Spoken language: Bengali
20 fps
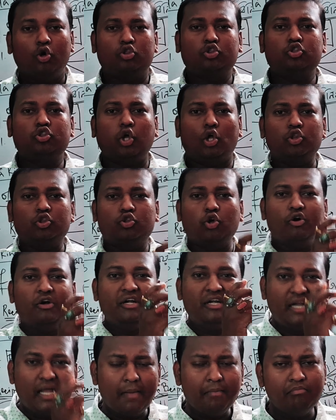অত্যন্ত
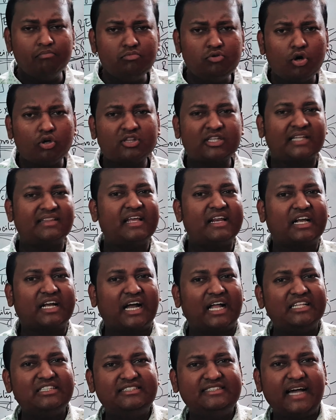নিম্ন তাদের
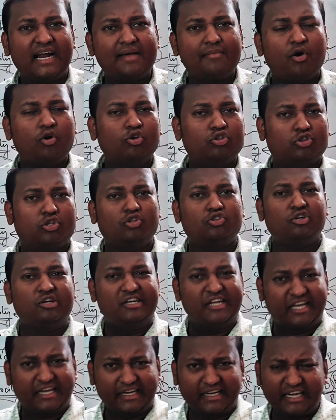কালচার এবং অত্যন্ত
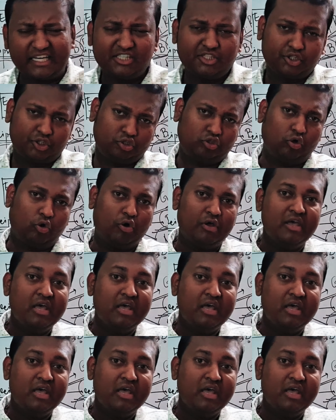নিকৃষ্ট